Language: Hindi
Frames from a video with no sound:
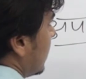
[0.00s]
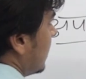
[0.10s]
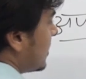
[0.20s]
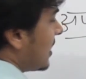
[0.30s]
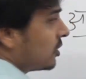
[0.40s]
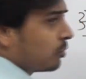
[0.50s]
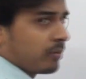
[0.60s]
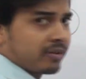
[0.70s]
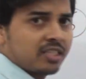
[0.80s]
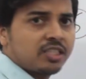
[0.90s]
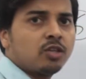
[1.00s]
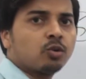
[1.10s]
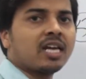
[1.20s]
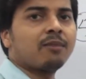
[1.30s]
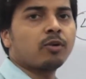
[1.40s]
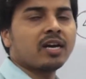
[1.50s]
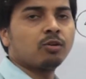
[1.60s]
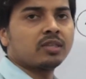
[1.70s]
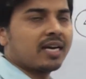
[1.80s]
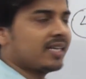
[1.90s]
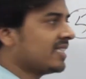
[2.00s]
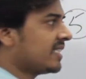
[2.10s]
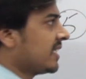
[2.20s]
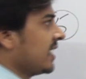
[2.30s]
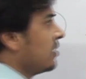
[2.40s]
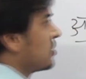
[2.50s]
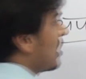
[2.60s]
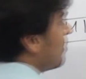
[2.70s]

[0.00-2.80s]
इसका जो विभक्ति चिन्ह होता है वो क्या होता है से इसका